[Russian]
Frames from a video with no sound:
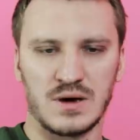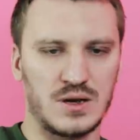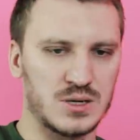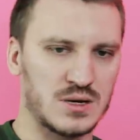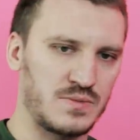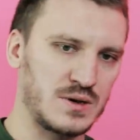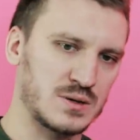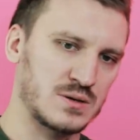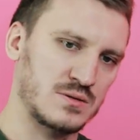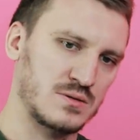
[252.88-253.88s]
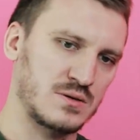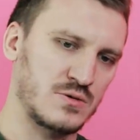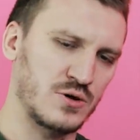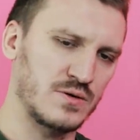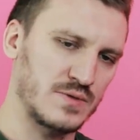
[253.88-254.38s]
механическая пьеса.
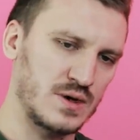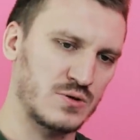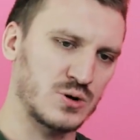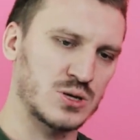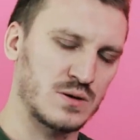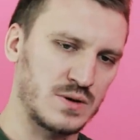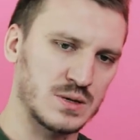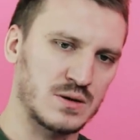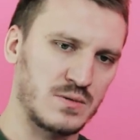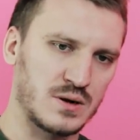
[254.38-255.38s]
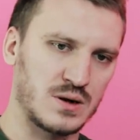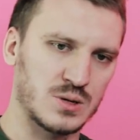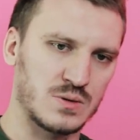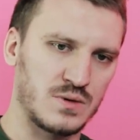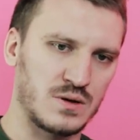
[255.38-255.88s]
Ой, неоконченная пьеса, не
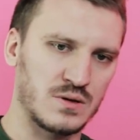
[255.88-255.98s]
механическая.